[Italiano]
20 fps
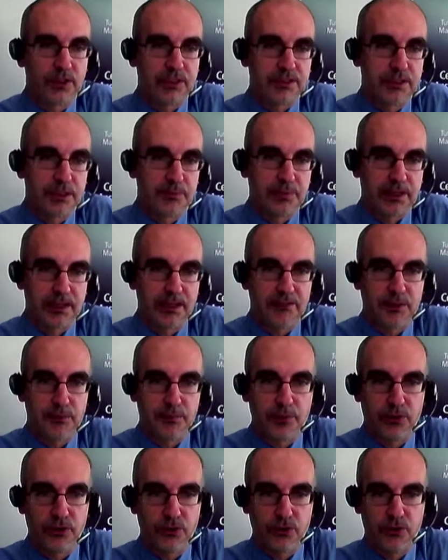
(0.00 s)
se ne parlava
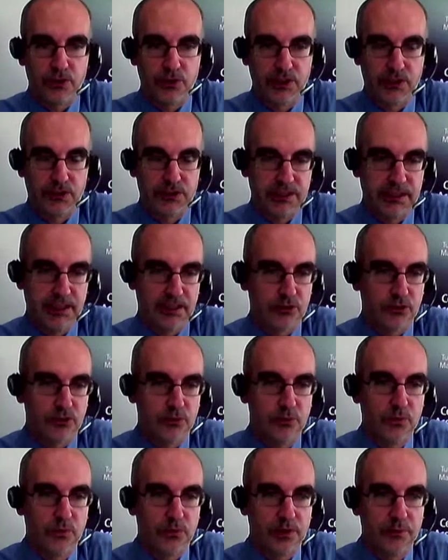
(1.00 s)
poco e ogni anno
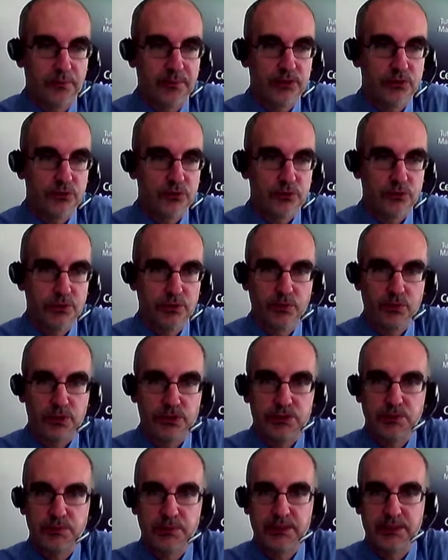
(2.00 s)
comunque almeno uno o due
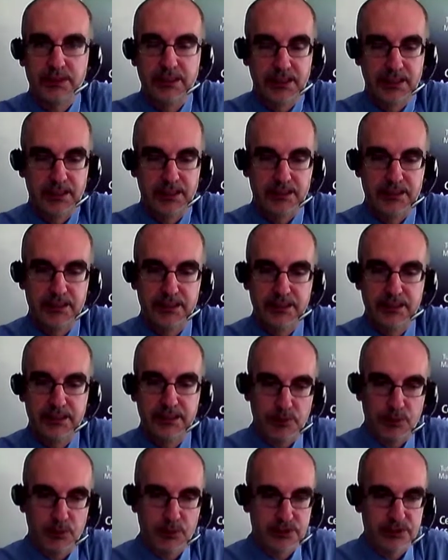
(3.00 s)
workshop li, li
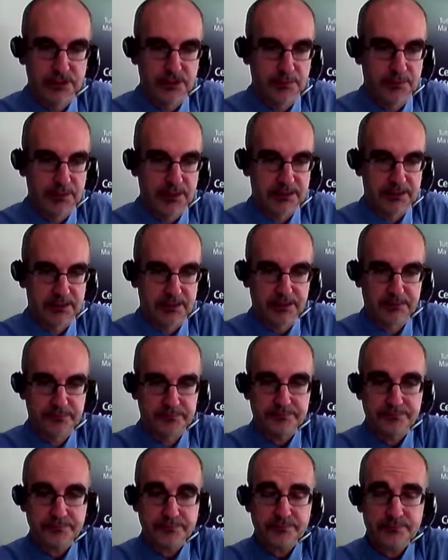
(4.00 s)
dedichiamo a queste tematiche.
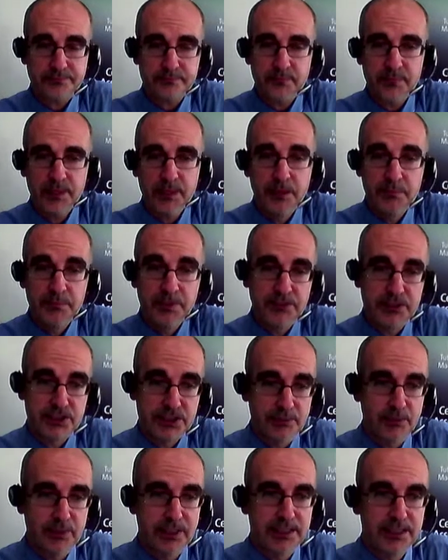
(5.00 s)
Ma
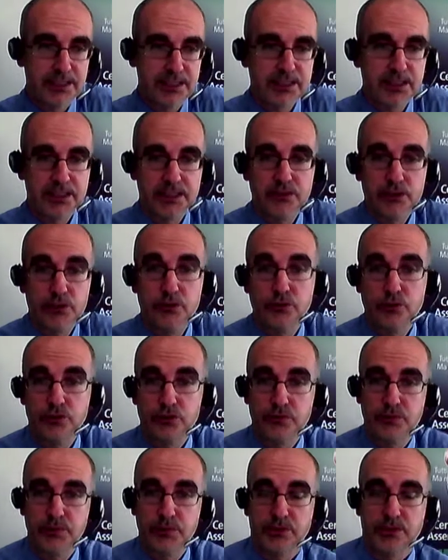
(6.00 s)
facciamo anche iniziative sul
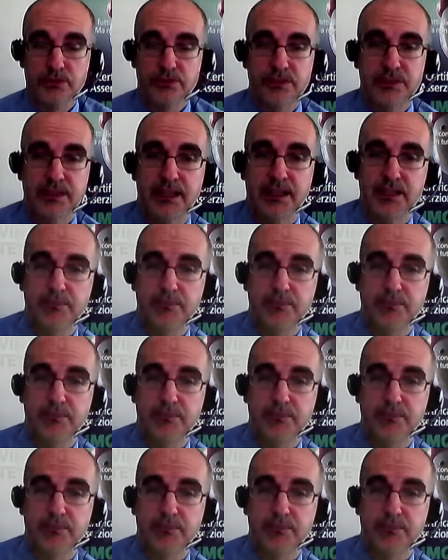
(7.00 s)
consumatore finale, in